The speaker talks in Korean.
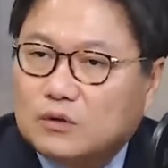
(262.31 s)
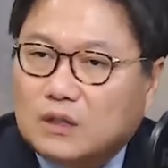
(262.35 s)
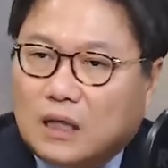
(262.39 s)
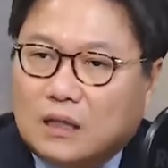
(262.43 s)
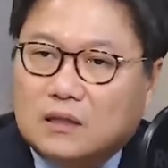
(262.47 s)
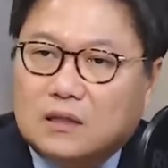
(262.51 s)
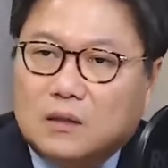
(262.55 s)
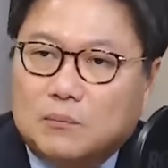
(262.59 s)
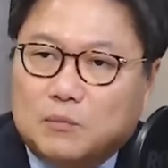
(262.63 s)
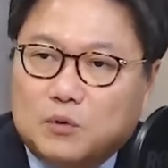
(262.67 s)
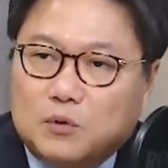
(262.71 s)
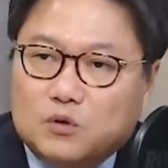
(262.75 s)
음.
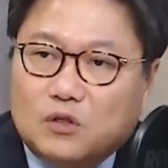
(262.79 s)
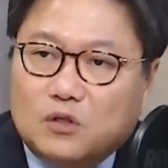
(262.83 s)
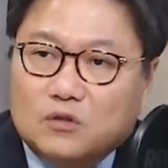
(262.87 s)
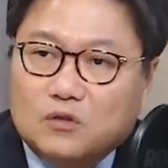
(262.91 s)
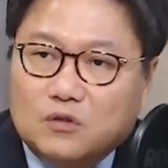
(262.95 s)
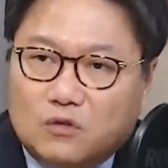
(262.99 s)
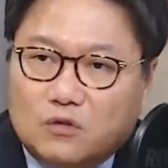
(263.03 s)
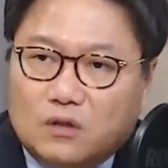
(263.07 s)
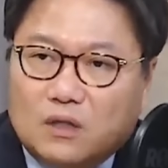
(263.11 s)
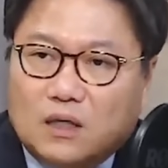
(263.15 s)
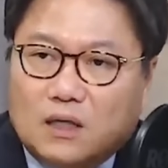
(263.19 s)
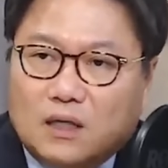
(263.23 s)
당 대표
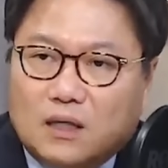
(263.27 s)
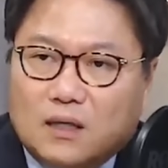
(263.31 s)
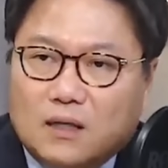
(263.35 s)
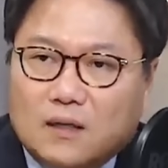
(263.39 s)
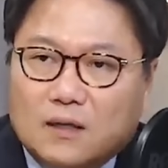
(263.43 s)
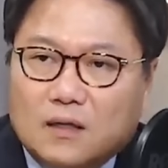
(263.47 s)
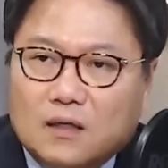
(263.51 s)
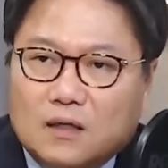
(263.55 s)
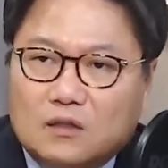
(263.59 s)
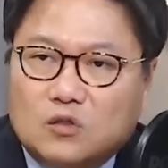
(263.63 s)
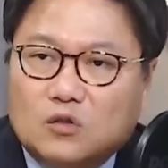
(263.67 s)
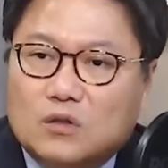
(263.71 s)
선거가
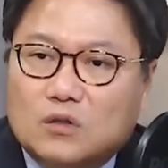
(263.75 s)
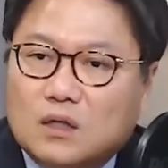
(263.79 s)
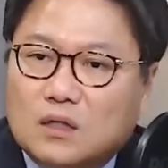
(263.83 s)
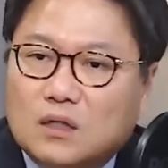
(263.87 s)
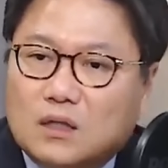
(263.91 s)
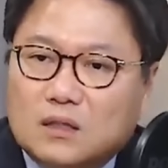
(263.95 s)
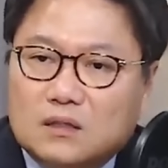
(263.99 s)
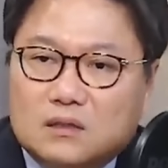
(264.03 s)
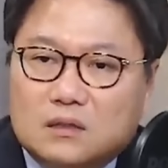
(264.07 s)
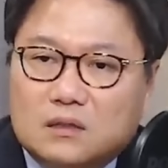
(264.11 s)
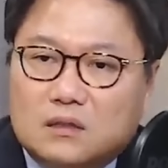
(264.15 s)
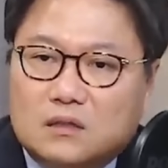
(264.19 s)

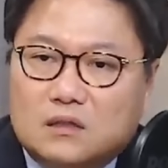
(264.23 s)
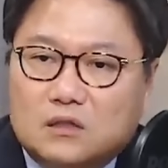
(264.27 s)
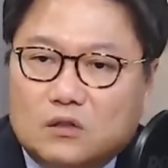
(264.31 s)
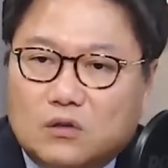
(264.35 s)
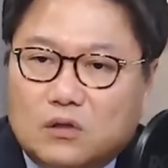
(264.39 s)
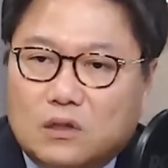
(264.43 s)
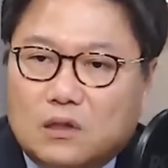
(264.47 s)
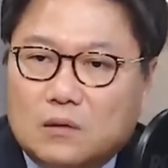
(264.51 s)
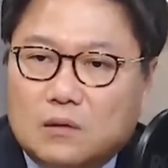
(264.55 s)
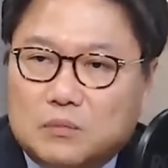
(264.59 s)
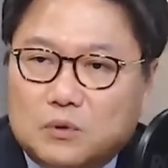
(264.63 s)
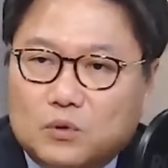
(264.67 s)
그렇게까지
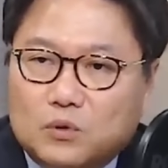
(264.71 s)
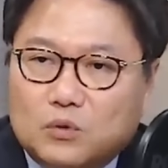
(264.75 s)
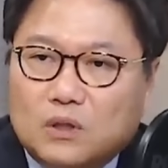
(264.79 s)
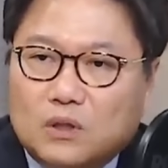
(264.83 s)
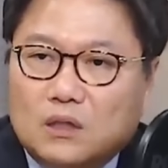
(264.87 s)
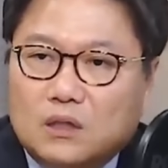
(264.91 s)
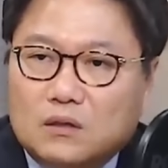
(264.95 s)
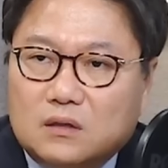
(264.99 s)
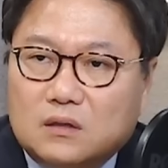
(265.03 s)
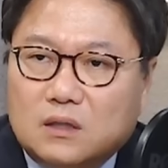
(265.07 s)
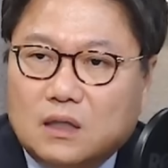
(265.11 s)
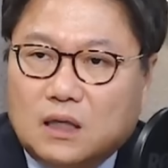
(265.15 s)
치열할
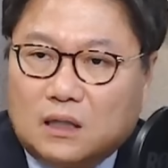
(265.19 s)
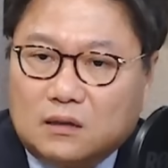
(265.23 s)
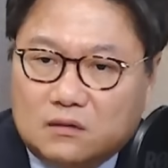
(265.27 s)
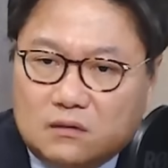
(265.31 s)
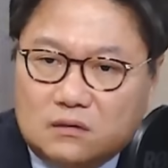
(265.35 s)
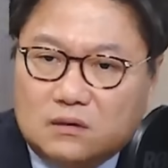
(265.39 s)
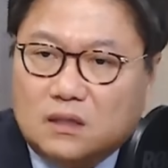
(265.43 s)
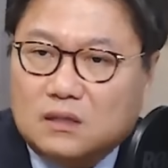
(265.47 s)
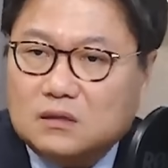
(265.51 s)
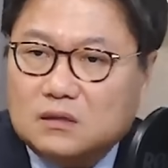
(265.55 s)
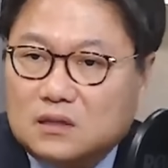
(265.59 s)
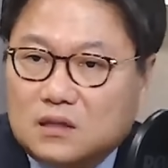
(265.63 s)
필요가 있나?
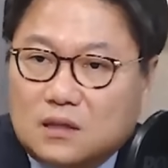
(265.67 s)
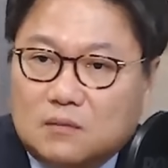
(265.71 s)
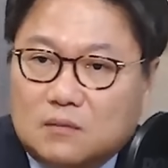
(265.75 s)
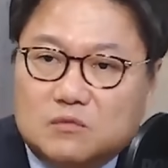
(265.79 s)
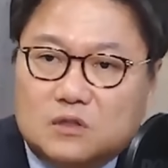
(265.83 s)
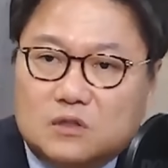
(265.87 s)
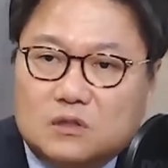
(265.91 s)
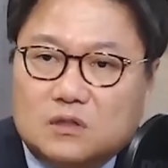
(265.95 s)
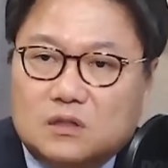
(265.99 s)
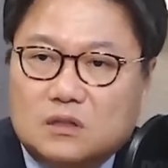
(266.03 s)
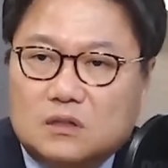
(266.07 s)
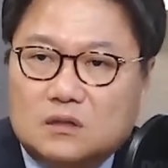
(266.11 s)
같은 당
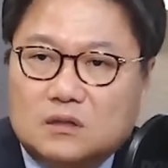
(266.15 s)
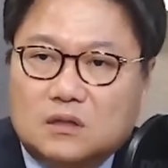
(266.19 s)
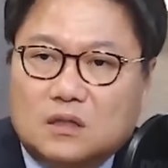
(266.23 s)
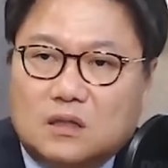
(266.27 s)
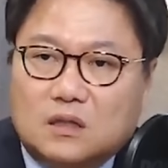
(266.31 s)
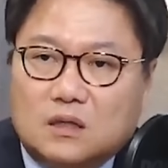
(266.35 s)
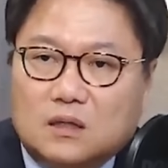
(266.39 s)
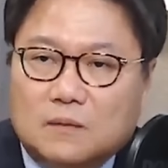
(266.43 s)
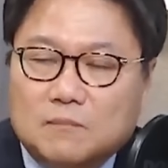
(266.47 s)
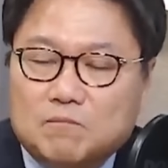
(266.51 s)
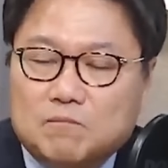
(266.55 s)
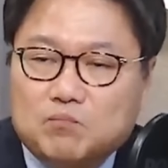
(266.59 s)

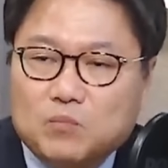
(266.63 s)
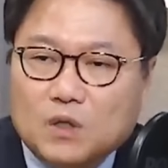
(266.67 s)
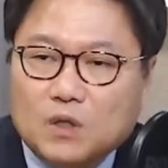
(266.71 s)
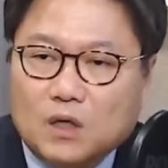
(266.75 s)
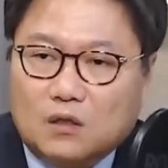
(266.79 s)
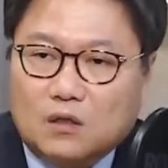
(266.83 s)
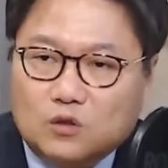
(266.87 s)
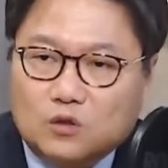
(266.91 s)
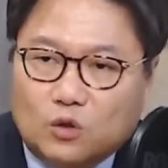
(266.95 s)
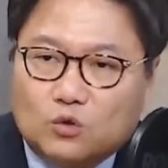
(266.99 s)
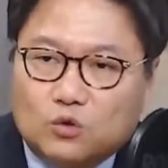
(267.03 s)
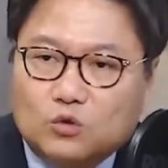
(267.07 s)
사람들끼리인데 음.
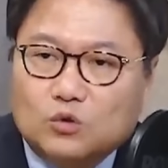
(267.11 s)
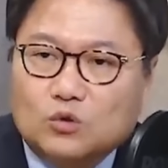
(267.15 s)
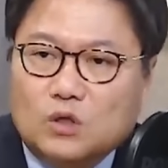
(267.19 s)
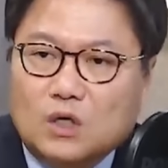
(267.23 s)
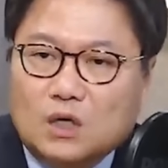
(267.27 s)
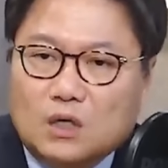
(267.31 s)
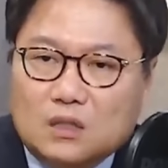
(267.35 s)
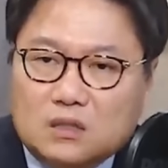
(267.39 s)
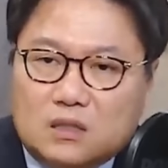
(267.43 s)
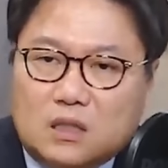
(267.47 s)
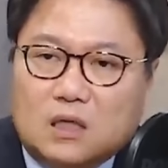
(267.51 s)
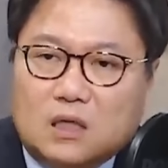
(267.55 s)
아 서로
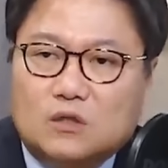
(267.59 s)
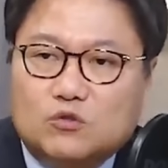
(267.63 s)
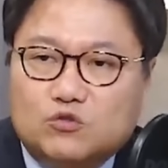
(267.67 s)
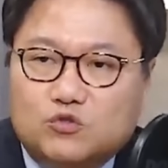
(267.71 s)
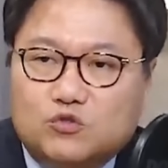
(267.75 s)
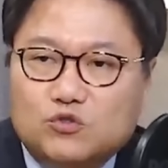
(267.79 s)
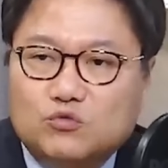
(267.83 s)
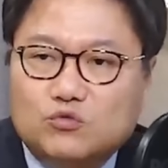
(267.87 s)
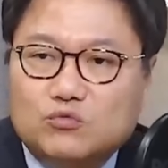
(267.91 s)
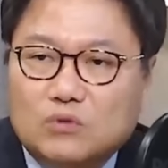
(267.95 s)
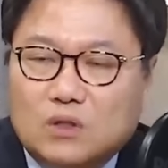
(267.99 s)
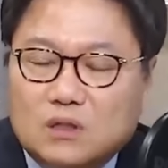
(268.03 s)
제일
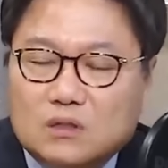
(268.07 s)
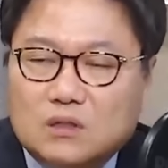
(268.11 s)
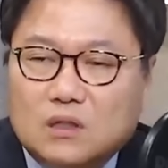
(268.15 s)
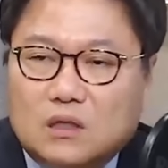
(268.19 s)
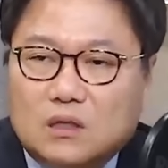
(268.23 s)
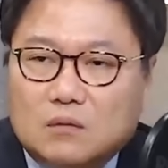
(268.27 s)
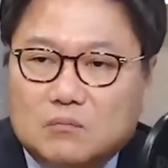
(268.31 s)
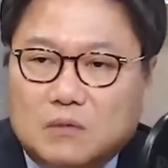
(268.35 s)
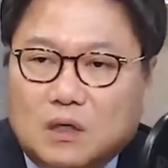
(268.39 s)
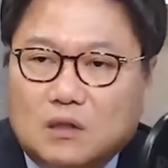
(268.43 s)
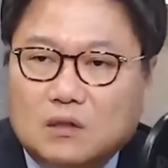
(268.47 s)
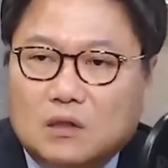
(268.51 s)
훌륭한
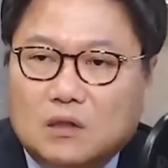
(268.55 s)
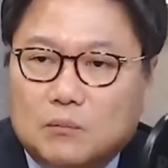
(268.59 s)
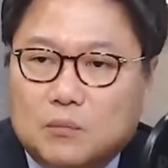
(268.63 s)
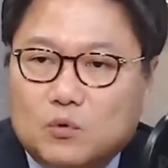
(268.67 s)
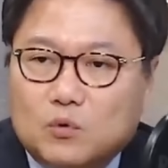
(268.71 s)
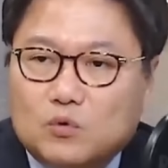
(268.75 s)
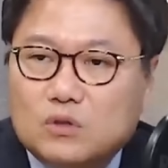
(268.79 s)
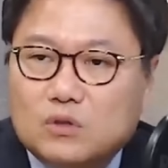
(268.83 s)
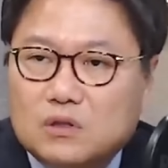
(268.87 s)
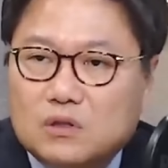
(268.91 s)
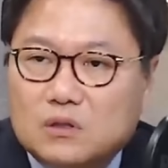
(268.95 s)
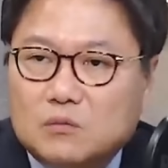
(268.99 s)
사람 당
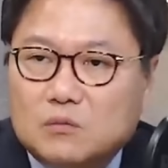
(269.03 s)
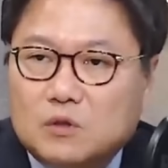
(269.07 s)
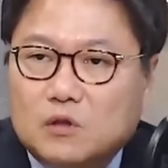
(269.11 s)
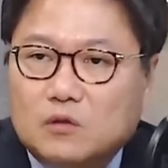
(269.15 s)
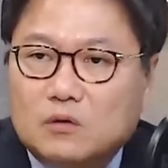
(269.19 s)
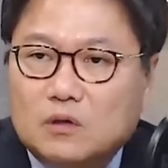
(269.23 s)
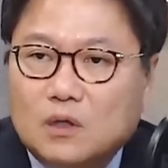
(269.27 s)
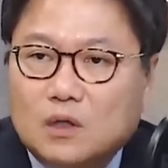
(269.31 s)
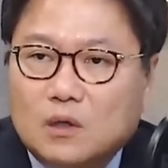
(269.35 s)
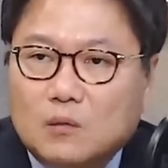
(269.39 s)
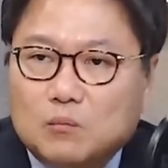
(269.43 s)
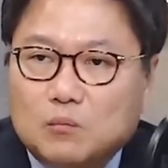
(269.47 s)
대표
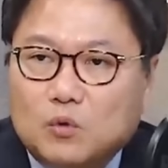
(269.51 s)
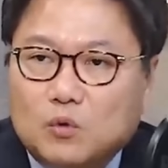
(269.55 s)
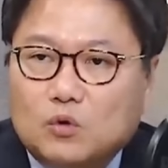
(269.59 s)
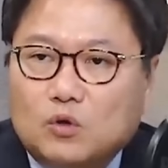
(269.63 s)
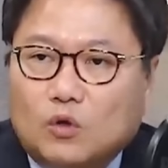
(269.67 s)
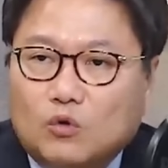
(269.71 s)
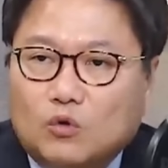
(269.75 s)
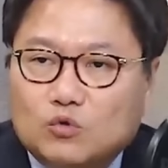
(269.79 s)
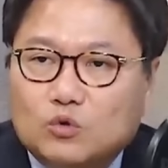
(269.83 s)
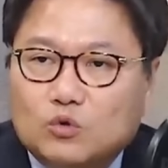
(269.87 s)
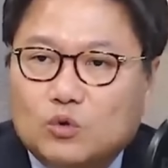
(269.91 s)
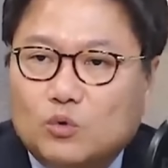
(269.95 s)
시키면 뭐
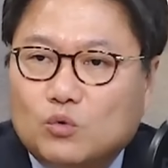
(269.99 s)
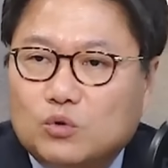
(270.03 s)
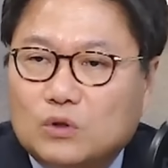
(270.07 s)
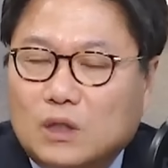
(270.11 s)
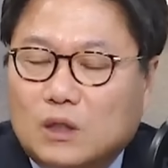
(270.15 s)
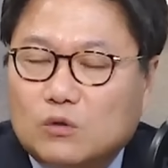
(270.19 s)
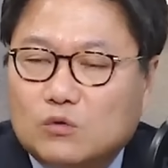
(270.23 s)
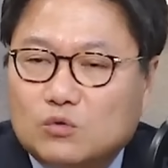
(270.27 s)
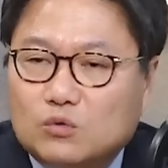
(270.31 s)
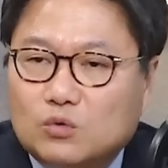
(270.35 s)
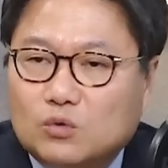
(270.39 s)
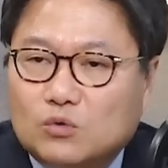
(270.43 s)
너도 좋고
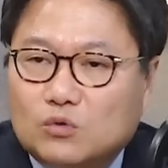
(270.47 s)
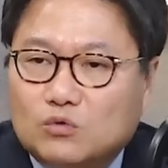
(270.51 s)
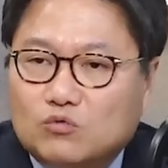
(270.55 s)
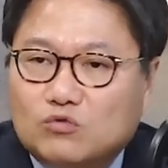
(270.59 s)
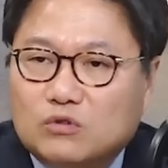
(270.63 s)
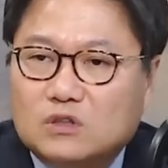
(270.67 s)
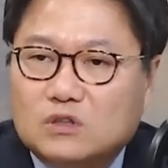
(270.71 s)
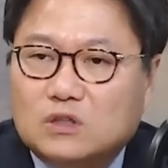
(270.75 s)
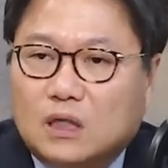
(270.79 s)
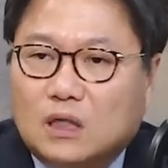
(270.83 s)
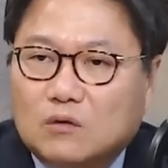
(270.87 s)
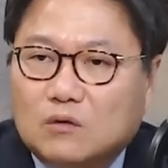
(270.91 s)
나도 좋고
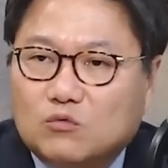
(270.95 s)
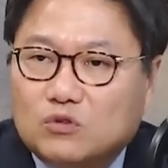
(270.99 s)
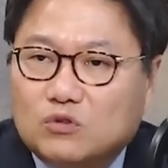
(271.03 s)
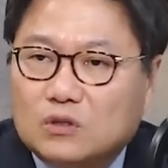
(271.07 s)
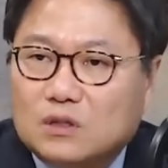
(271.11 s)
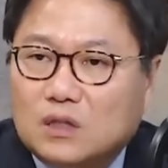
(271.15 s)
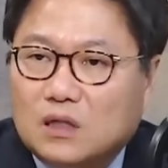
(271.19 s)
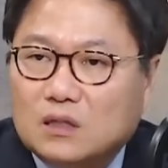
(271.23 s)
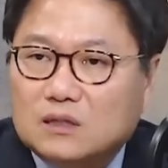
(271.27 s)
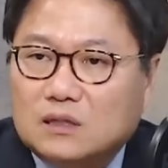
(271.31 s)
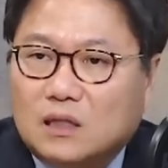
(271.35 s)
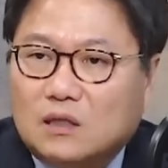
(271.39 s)
우리 자,
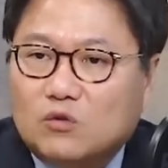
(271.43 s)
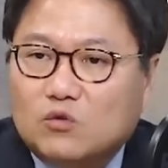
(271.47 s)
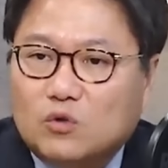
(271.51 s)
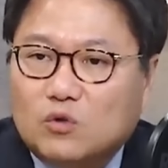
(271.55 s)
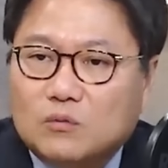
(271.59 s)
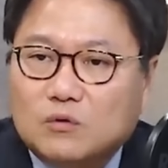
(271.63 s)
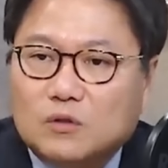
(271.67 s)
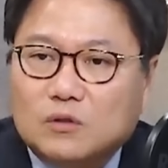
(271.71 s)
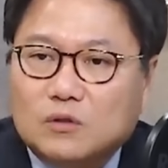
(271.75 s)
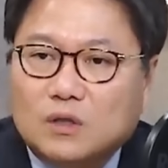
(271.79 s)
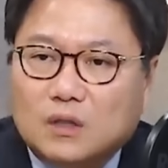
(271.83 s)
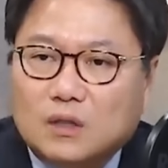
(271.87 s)
우리 당 잘
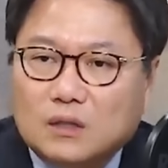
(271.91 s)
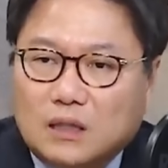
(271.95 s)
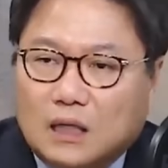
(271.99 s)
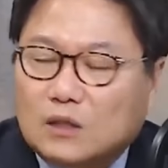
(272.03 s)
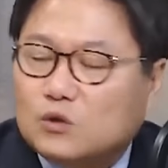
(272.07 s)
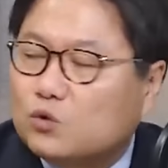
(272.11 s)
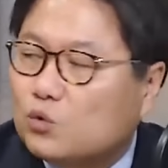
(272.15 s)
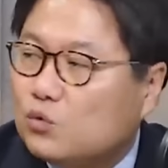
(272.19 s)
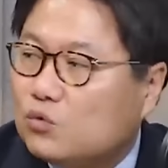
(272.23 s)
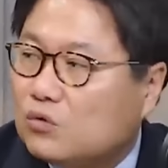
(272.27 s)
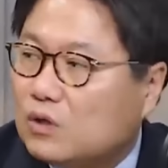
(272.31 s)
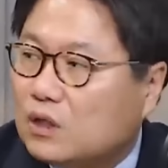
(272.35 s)
되면 다
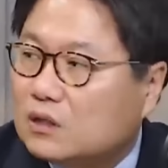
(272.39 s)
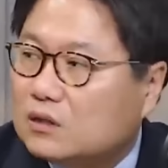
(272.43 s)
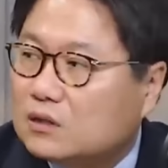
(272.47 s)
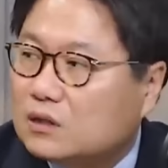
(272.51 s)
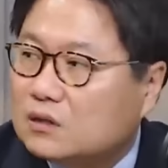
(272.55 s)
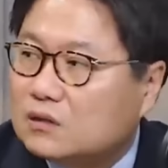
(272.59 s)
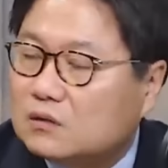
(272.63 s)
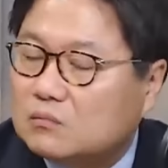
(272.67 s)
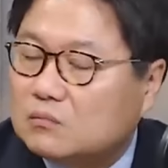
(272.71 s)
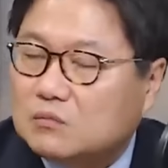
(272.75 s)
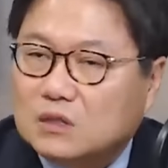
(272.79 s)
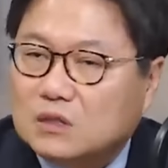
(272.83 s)
좋은 거
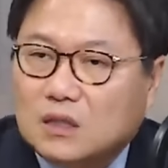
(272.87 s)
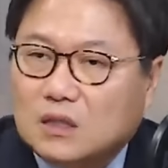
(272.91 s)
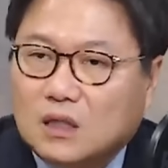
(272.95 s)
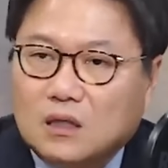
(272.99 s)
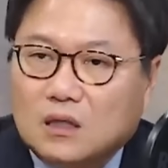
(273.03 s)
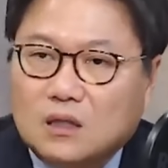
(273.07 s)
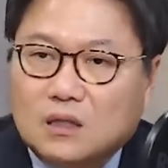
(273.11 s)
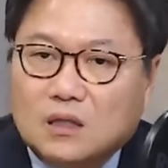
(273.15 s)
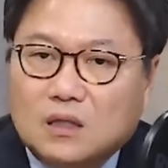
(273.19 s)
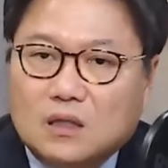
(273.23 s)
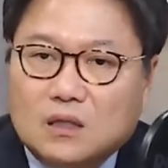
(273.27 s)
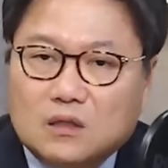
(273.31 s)
아니겠습니까? 네.